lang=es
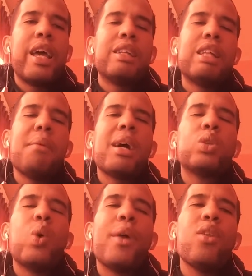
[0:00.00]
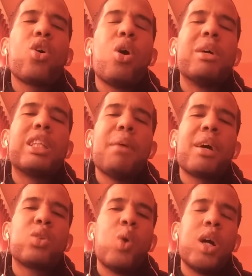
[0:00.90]
estaba actuando como estaba
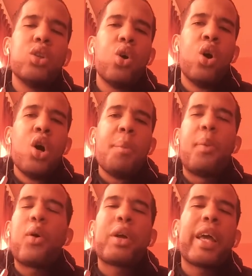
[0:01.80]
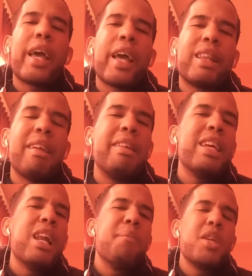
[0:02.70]
actuando porque tenía
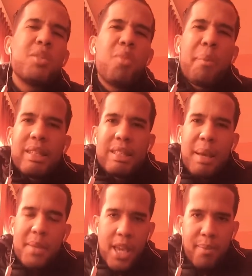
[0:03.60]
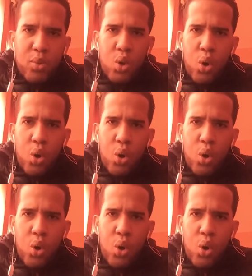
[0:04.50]
el mismo pensamiento